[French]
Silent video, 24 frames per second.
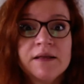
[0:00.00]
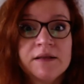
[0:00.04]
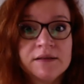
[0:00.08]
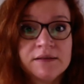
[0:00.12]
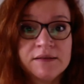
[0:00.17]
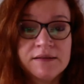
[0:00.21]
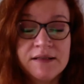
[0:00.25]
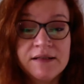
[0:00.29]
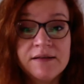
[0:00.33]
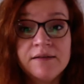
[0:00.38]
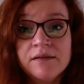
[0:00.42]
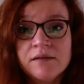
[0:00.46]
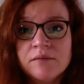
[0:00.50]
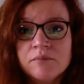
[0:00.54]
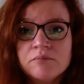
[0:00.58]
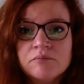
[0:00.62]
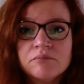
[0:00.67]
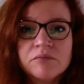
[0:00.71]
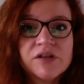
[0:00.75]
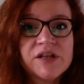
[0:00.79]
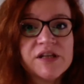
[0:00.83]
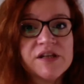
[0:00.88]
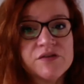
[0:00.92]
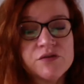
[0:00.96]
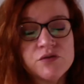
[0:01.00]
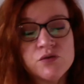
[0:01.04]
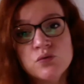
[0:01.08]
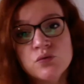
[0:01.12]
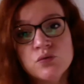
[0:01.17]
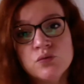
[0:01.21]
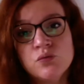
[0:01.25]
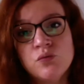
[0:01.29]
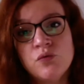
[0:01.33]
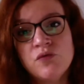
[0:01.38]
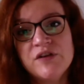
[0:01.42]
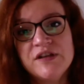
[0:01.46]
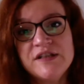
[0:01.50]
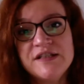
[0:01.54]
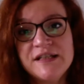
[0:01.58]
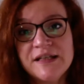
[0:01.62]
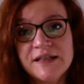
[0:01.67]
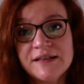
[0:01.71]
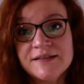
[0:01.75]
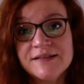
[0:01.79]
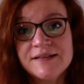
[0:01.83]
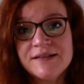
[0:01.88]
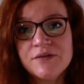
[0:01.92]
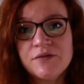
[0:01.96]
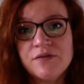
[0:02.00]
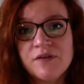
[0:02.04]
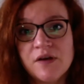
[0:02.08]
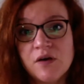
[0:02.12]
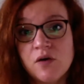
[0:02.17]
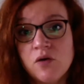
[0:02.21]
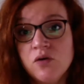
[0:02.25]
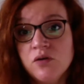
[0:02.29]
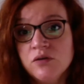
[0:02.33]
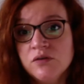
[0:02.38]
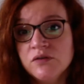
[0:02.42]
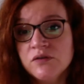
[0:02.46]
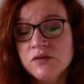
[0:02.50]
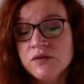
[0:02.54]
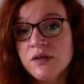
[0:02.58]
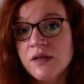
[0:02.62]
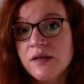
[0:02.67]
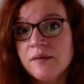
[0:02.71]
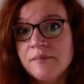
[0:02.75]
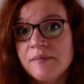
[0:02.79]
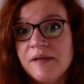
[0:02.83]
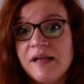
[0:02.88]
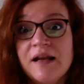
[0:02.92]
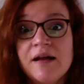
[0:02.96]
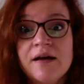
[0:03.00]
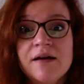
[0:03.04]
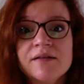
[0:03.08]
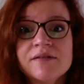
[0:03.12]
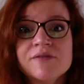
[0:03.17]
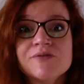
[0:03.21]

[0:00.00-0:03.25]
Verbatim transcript: des questions, on va dire, différentes. Mais là,